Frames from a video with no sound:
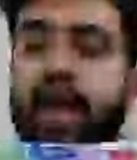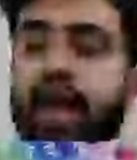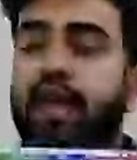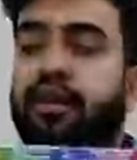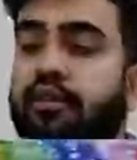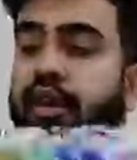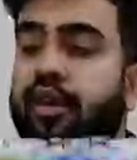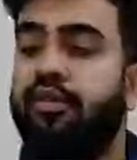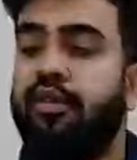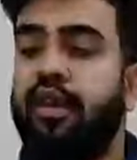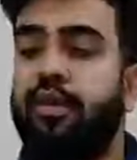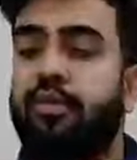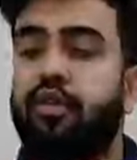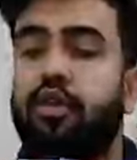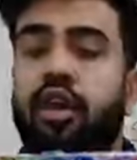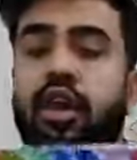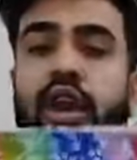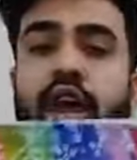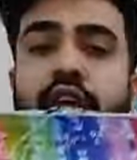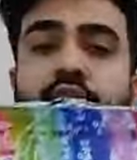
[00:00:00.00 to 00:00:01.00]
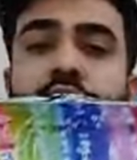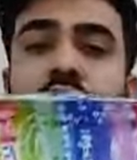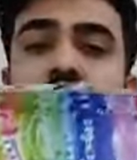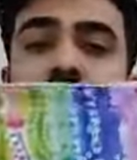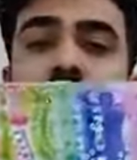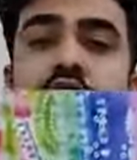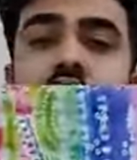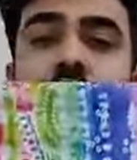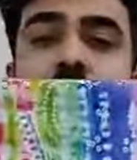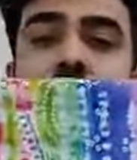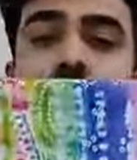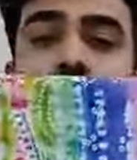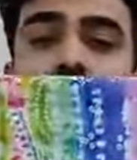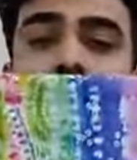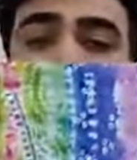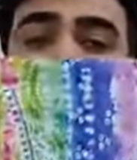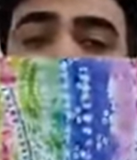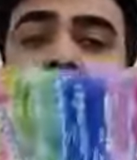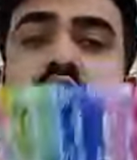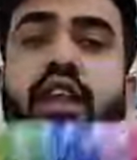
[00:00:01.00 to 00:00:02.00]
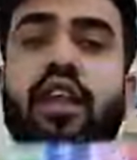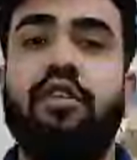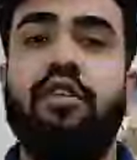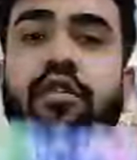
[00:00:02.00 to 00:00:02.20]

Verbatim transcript: এই ড্রেসটা বলে না এই ক্যাটালগের প্রত্যেকটা